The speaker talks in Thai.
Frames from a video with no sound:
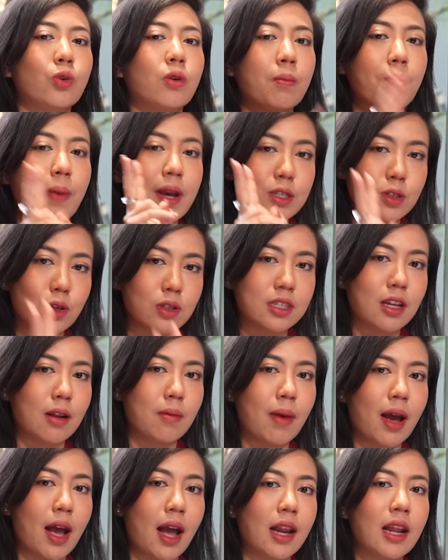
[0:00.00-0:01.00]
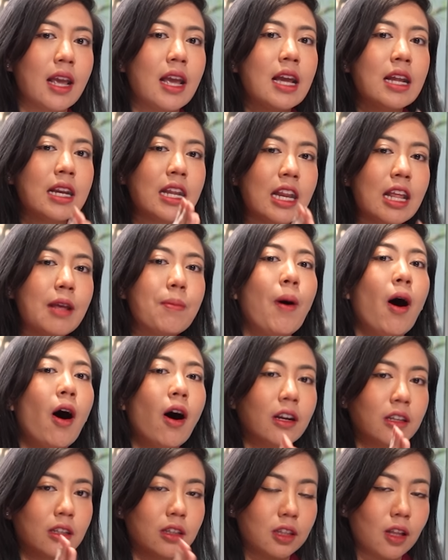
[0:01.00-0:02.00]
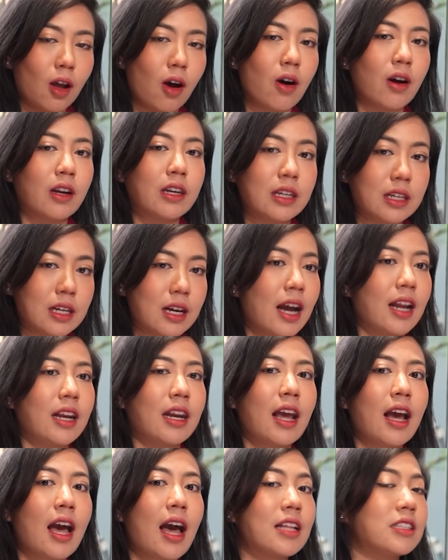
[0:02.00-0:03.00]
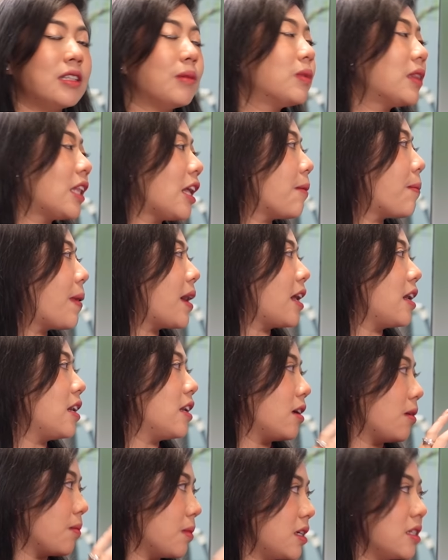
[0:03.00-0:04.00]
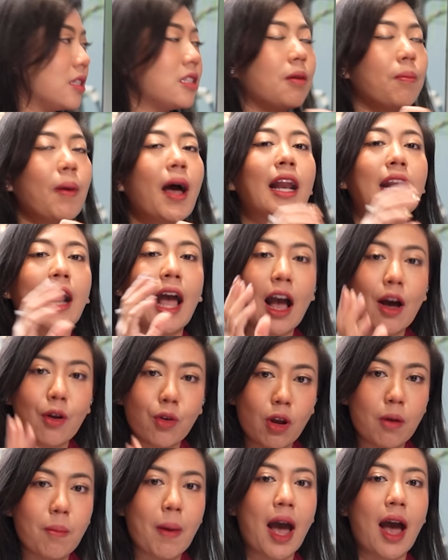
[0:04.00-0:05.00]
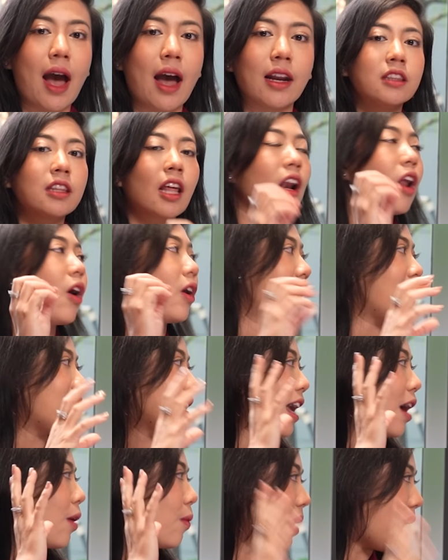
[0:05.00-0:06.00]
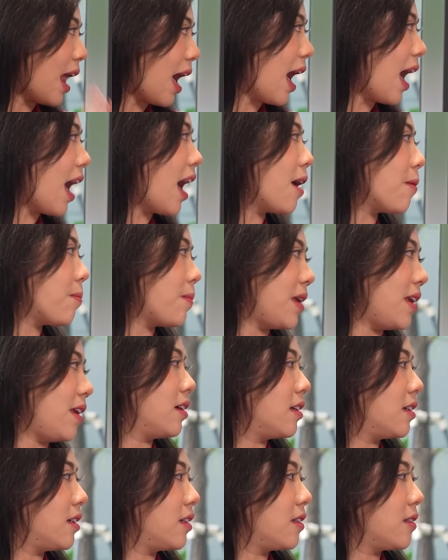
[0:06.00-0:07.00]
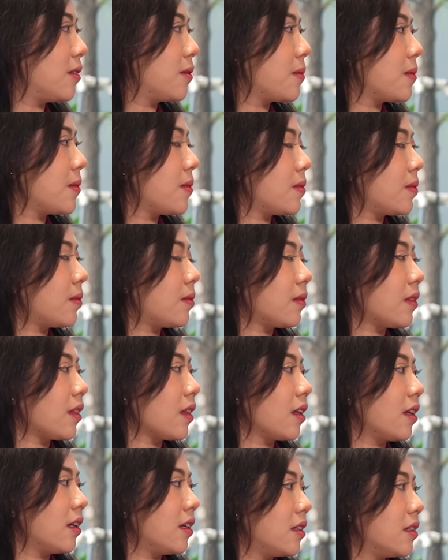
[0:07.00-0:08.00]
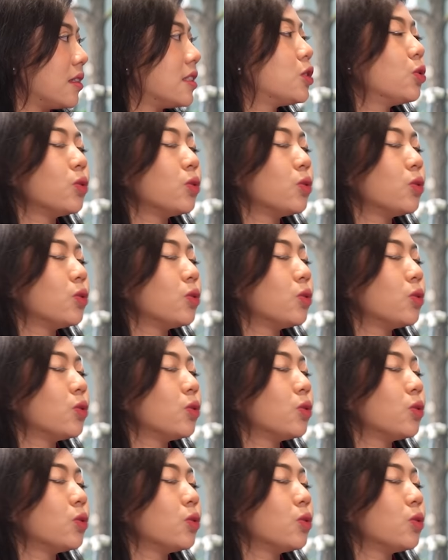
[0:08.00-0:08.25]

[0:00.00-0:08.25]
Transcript: ทุนไป สองแสน บาททีนี้ผ่อนต่อเดือนนะคะจิ๊บตีไปเลย หนึ่งหมื่นเจ็ดพันห้าร้อย บาทตลอดระยะเวลาห้าปีตัวเลขนี้เราไม่ได้เมคขึ้นมานะ